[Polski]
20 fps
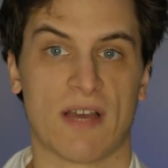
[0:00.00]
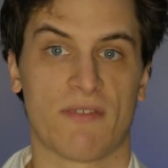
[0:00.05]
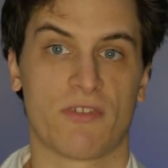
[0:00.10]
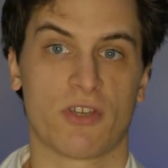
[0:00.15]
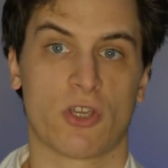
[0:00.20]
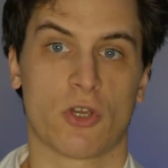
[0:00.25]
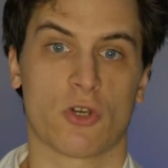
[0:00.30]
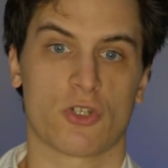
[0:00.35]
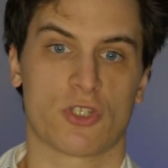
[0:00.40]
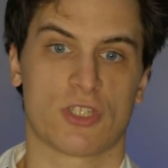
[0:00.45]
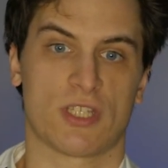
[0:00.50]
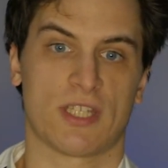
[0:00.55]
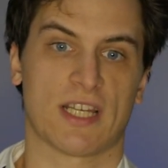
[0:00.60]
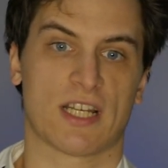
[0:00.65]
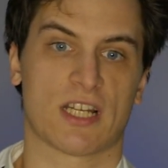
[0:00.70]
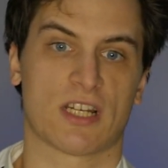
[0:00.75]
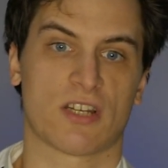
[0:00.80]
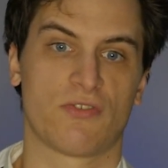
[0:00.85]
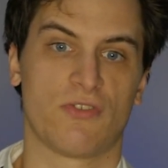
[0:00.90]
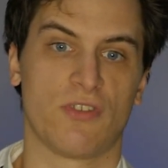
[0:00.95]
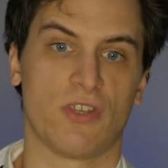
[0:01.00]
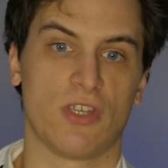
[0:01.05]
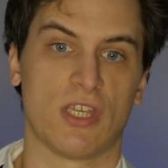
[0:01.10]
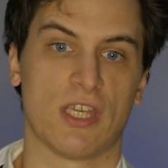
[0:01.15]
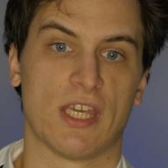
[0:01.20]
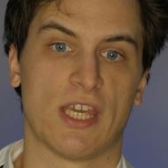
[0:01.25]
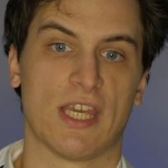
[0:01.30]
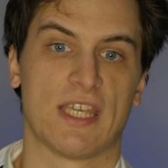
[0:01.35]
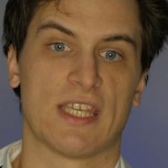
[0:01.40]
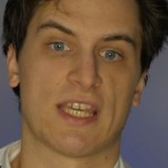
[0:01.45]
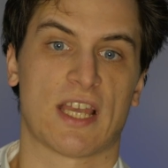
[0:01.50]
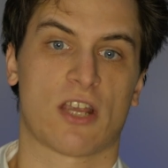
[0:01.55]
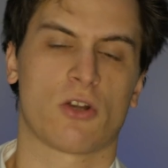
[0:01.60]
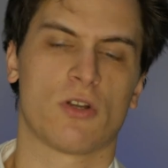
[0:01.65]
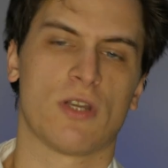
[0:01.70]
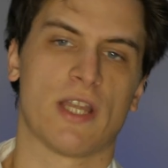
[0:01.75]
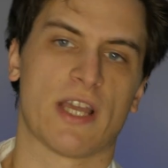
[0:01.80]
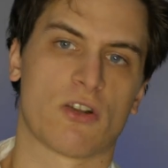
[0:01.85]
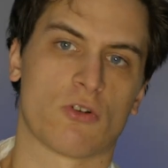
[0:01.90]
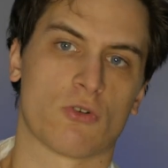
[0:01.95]
wykorzystania krwi jako
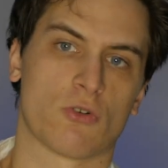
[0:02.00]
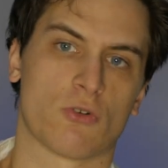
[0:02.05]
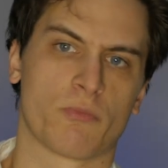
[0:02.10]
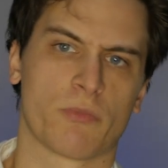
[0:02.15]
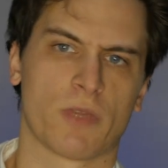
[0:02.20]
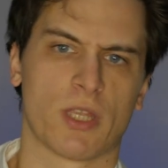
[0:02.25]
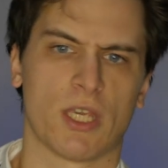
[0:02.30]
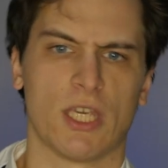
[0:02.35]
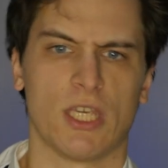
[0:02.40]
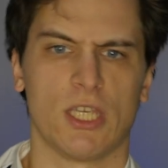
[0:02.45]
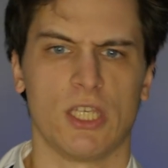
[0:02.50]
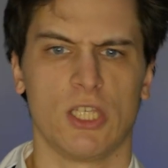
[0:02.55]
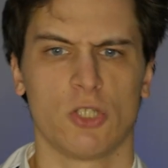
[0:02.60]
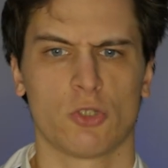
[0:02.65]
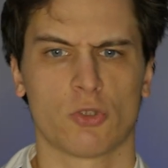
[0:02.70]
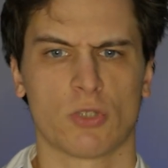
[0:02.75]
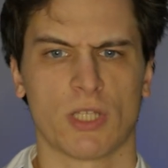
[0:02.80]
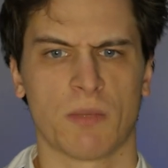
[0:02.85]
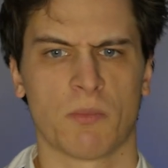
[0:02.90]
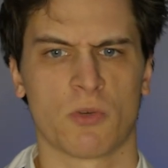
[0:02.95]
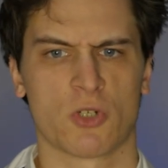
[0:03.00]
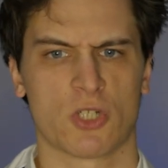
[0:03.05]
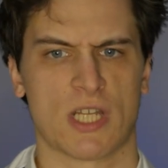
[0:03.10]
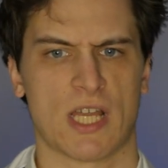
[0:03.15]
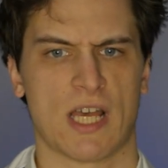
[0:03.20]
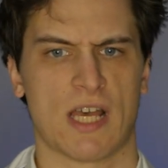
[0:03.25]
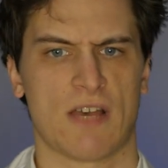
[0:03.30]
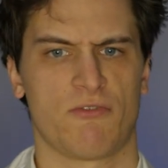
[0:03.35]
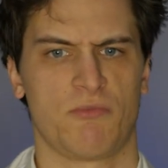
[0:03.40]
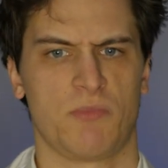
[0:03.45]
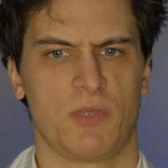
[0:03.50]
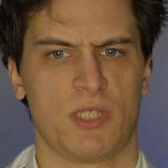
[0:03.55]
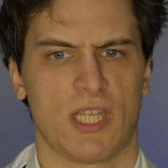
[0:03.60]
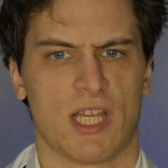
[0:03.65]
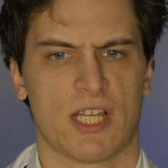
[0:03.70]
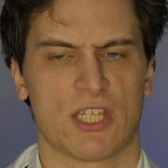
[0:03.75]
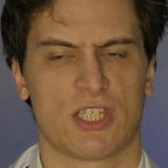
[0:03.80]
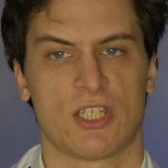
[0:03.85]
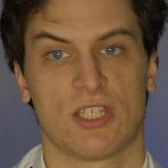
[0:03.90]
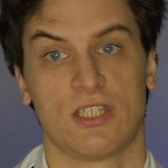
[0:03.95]
leku. I tutaj można
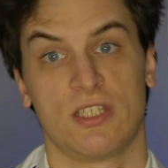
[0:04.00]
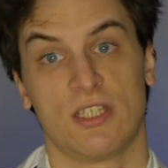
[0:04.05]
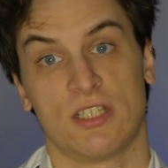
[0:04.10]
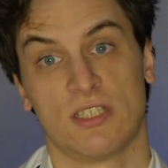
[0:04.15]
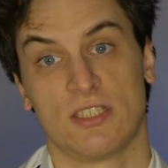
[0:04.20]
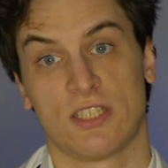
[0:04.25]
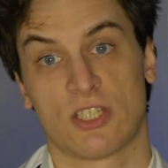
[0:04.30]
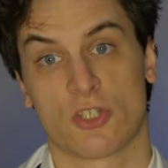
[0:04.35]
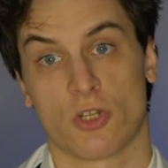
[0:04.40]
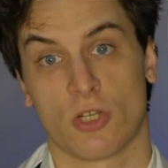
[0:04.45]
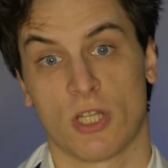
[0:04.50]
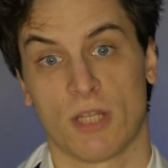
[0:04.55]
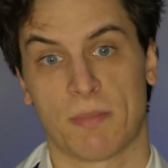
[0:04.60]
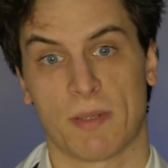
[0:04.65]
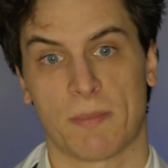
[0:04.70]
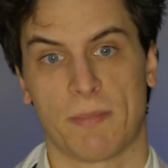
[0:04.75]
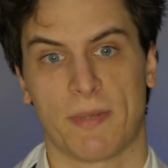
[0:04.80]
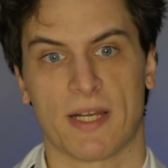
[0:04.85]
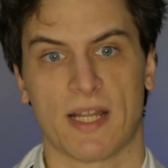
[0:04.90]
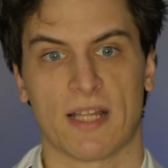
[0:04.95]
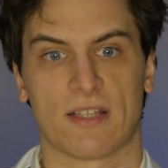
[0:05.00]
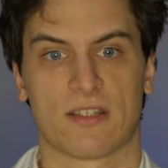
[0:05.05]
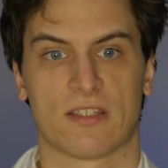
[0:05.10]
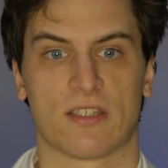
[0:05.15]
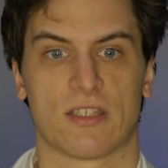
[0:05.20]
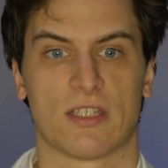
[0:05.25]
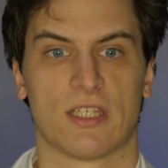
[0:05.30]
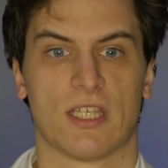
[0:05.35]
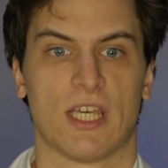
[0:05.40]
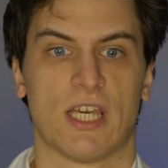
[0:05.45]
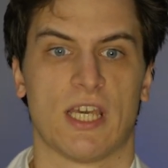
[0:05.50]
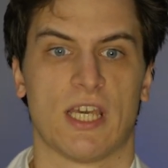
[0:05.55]
wymieniać niezliczone preparaty